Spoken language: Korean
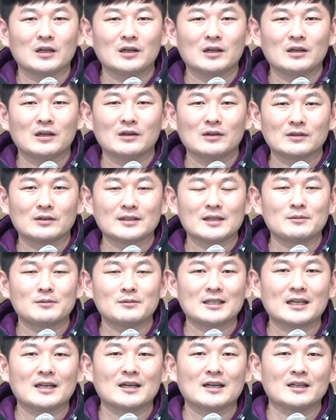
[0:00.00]
어, 삶을
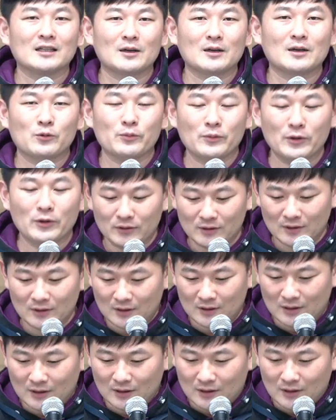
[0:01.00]
살아가다 보면
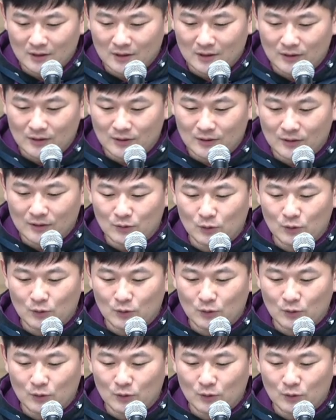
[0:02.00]
어,